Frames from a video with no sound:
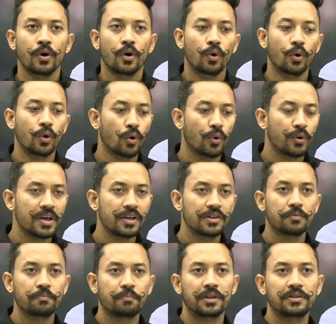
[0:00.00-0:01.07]
उन्होंने
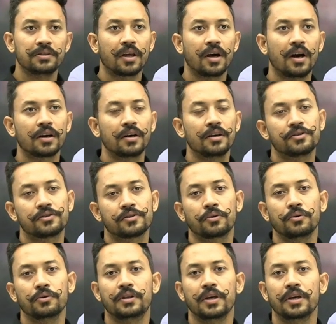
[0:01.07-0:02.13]
जो 15 अगस्त
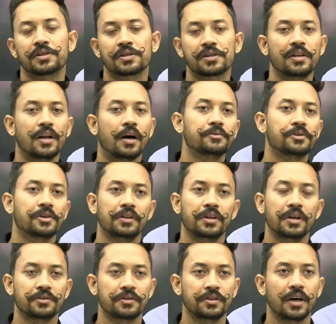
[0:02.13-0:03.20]
को देश के नाम
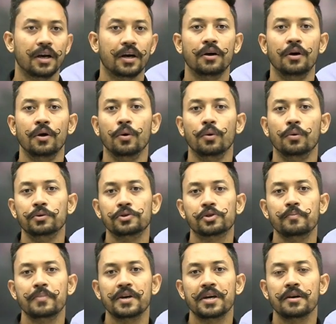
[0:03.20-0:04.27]
संदेश दिया
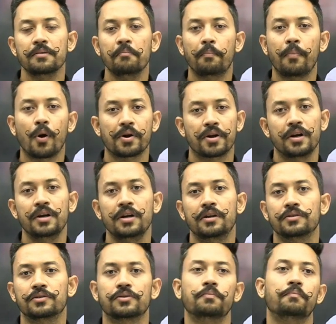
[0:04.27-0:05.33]
उसमें इम्पॉर्टेंट
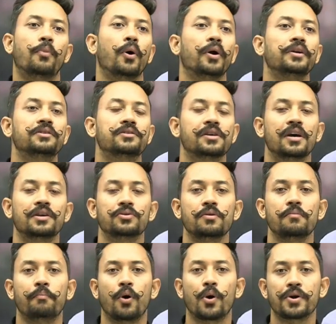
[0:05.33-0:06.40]
जो पॉइंट्स हैं या जो
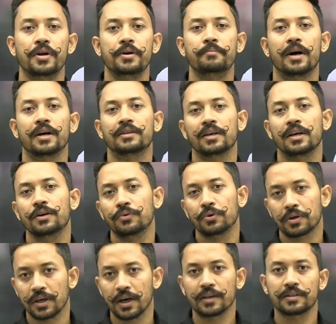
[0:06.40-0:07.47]
इम्पॉर्टेंट बातें हैं वो
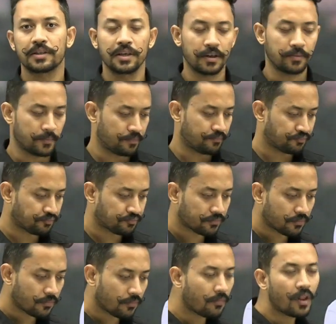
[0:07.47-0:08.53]
क्या थी
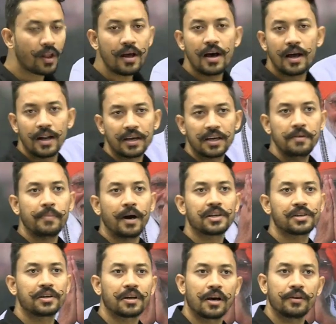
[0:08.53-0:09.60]
हालांकि
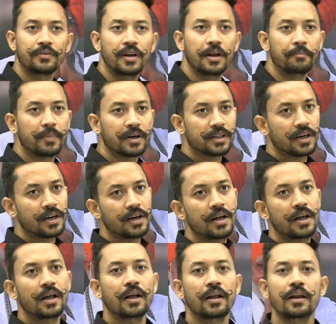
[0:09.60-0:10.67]
भाषण काफ़ी लंबा था
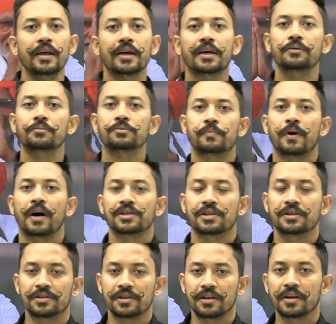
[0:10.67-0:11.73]
लेकिन उस
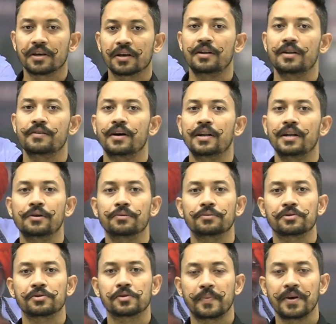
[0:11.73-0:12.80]
भाषण से निकलने वाले
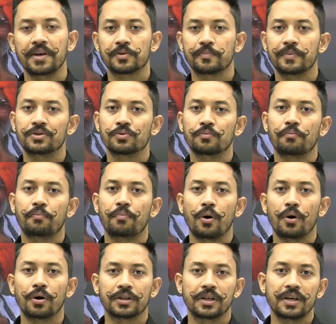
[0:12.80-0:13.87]
उस स्पीच में जो
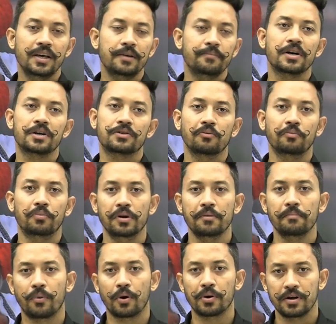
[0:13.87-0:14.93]
बहुत ही महत्वपूर्ण
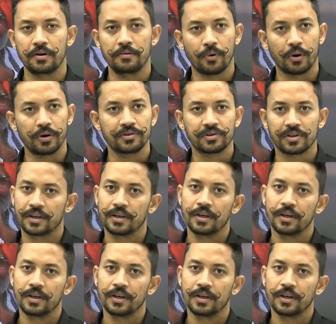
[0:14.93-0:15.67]
इम्पॉर्टेंट पॉइंट्स हैं